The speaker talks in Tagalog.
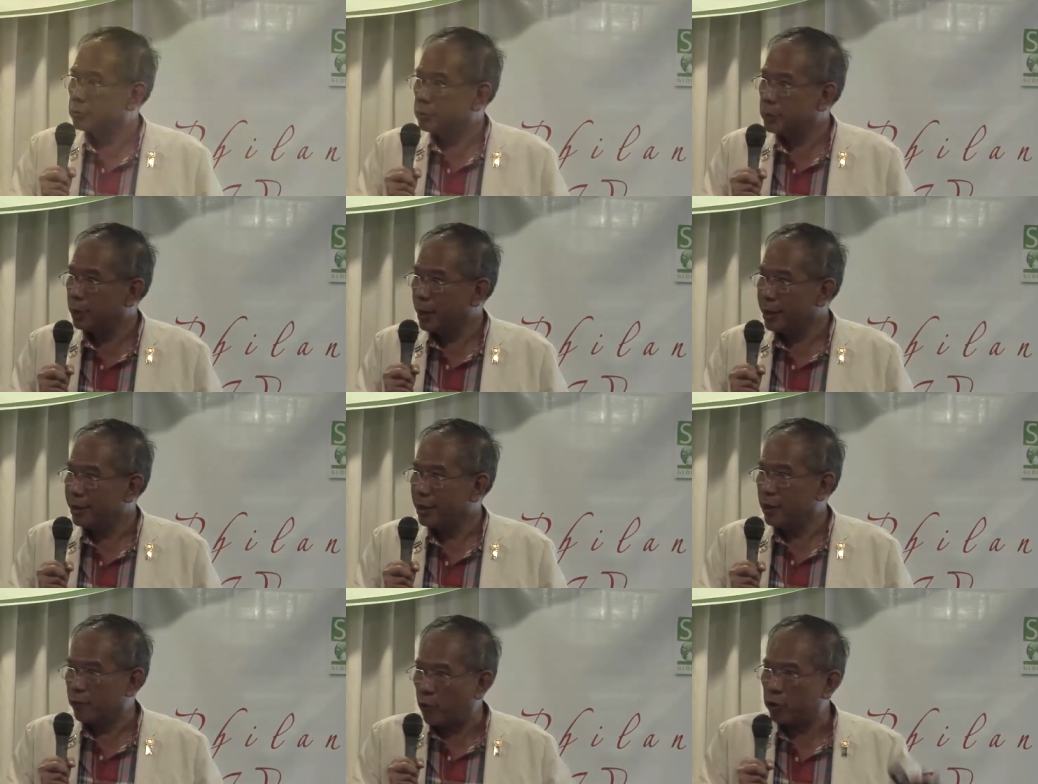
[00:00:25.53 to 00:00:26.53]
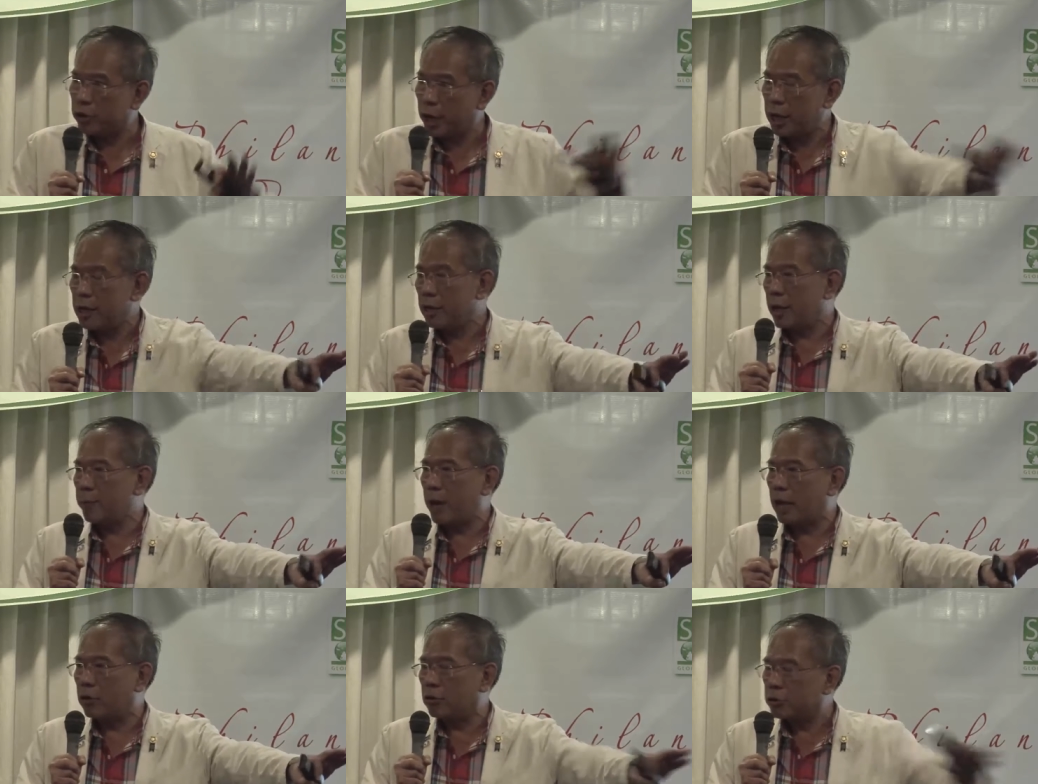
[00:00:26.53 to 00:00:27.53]
Di ba? 40
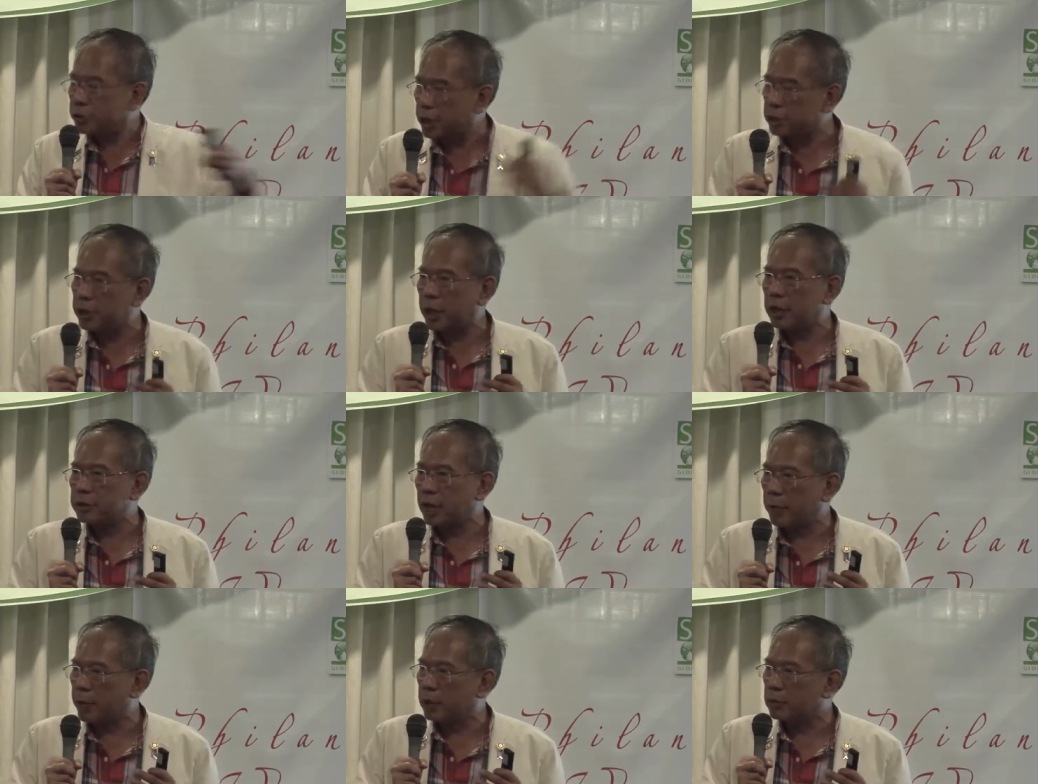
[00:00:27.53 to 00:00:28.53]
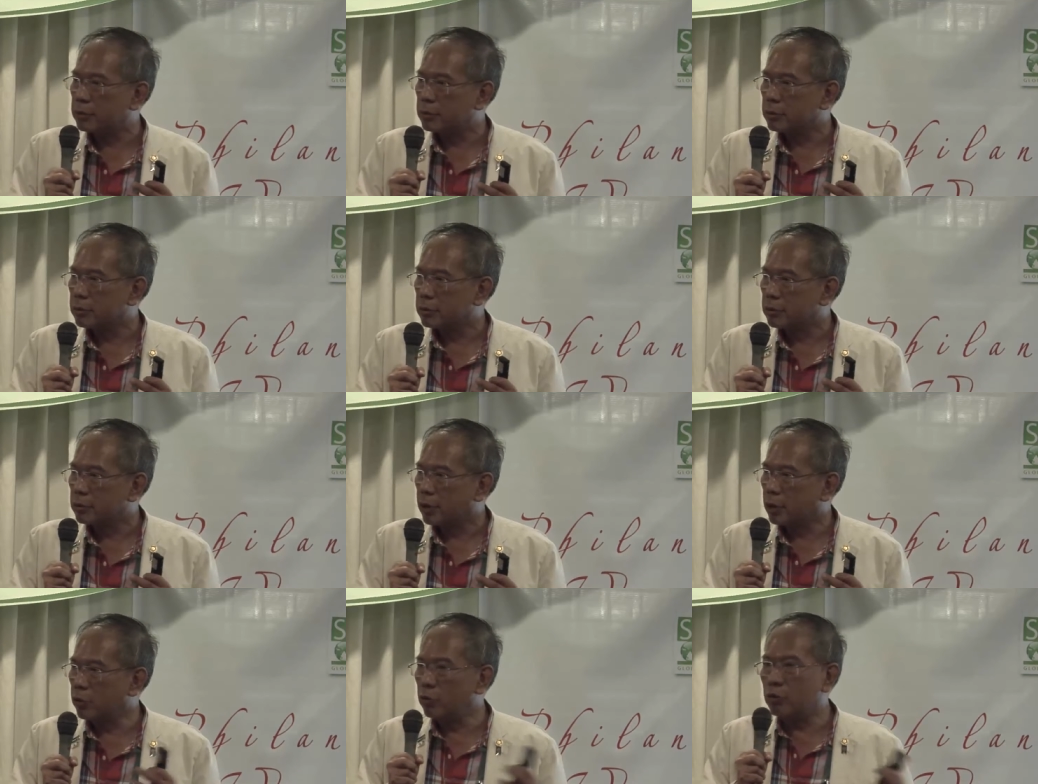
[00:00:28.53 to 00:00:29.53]
empleyado, 60 sa amin.
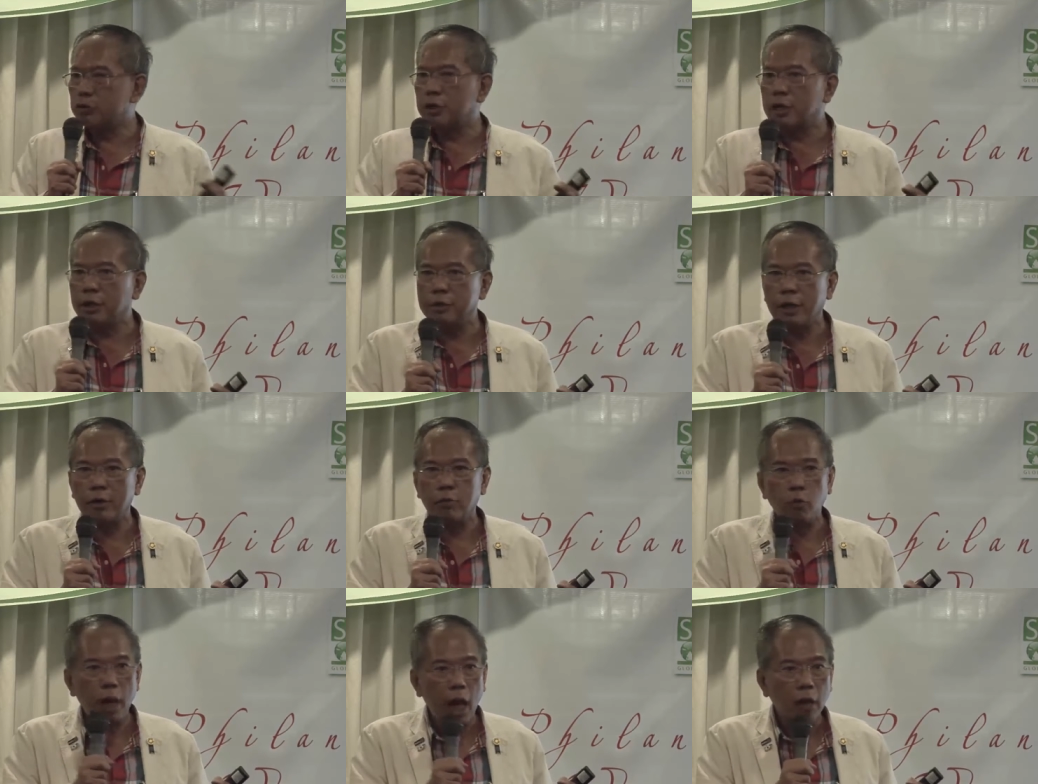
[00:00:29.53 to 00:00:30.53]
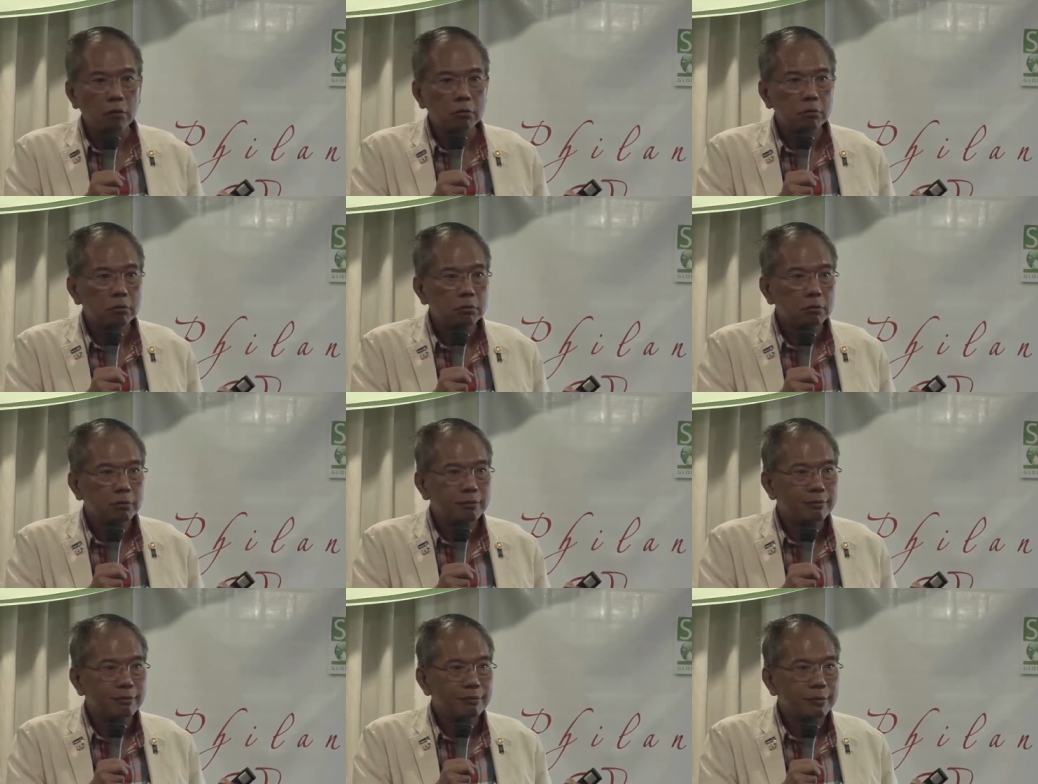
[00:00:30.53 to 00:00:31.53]
Anong loss natin dyan? Wala.
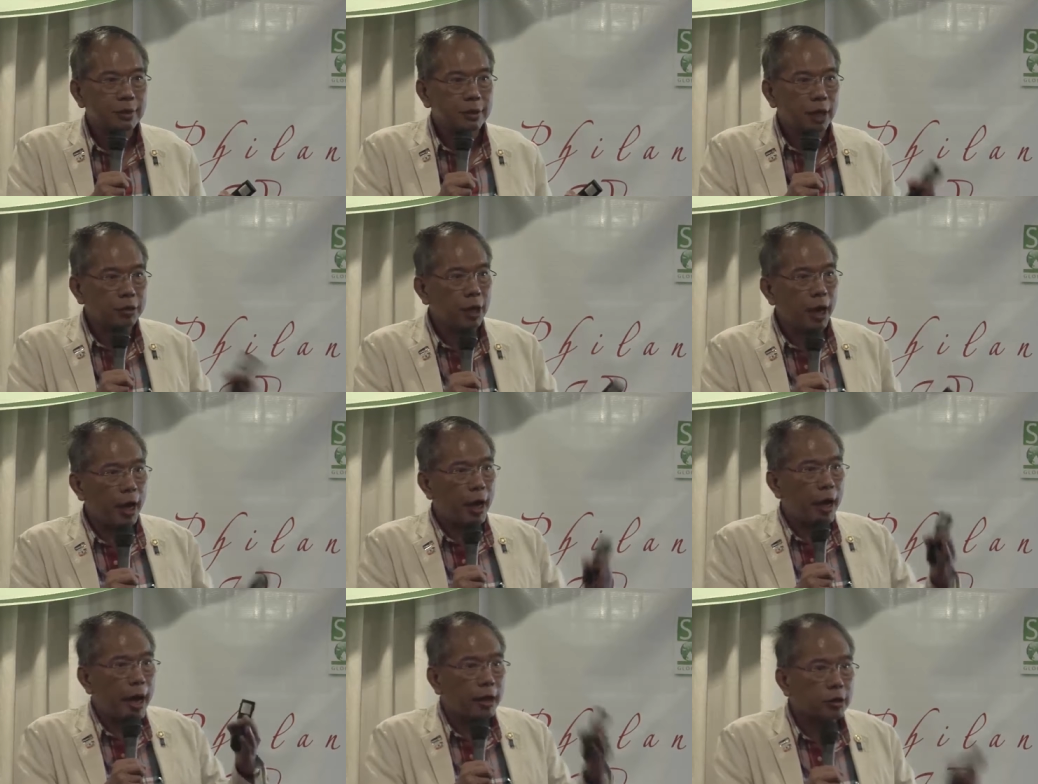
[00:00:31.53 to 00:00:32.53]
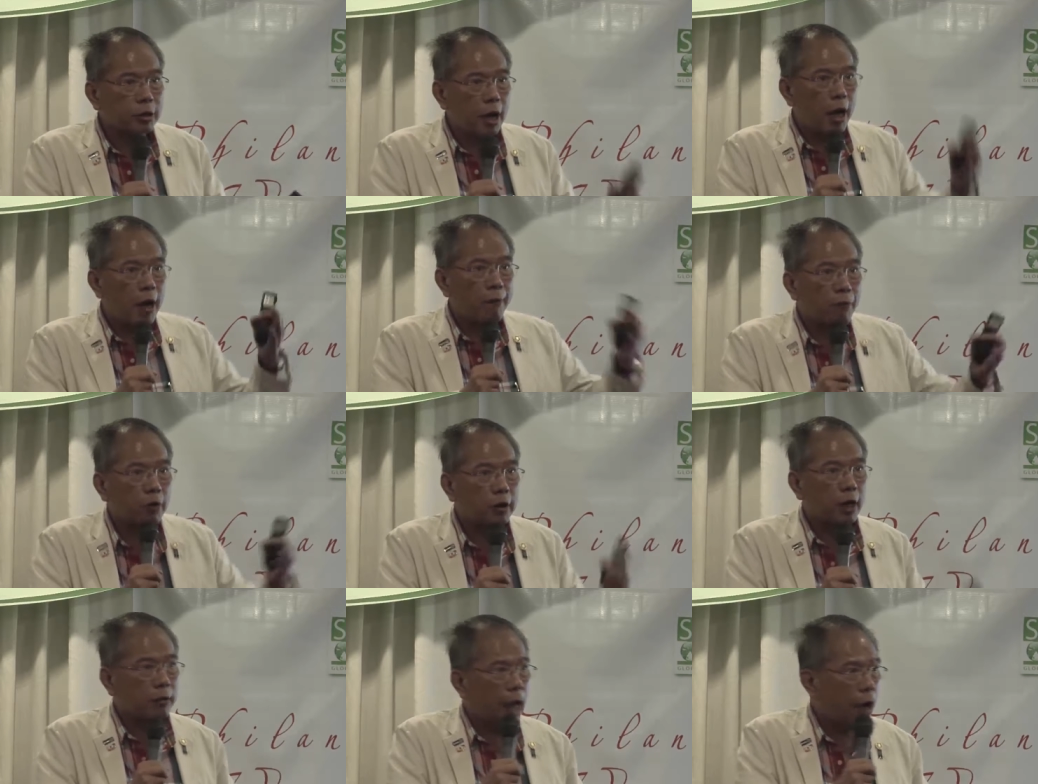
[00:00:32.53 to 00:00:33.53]
Kasi extra effort
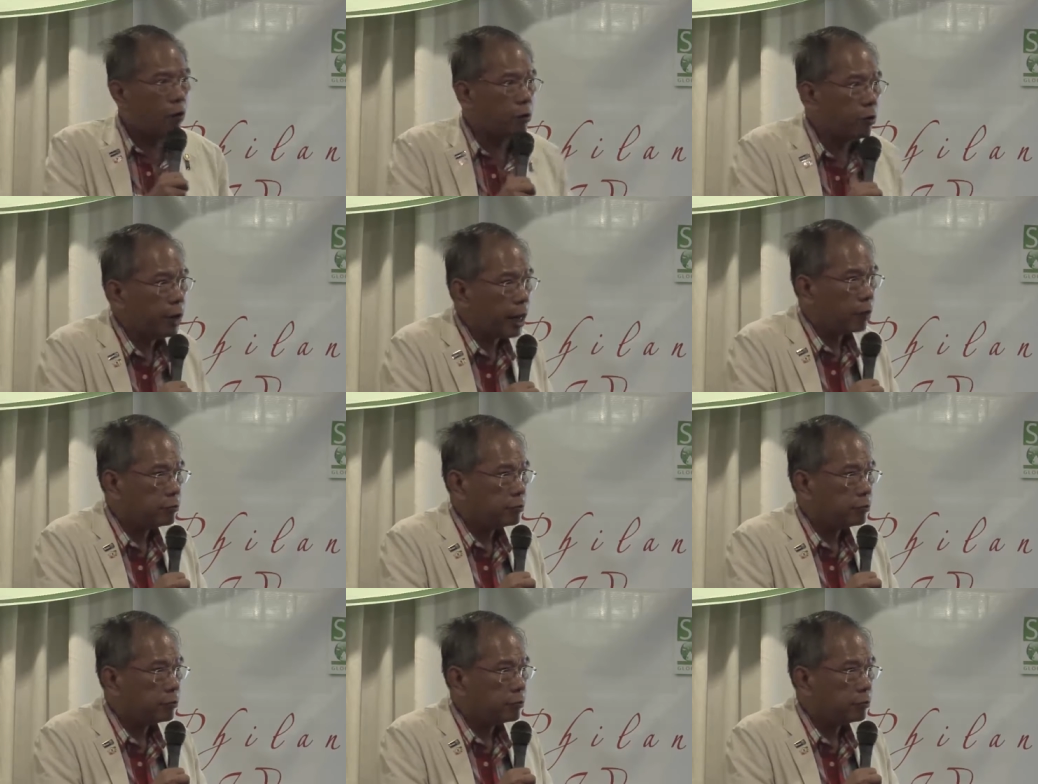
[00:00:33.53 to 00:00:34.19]
ng tao yun eh.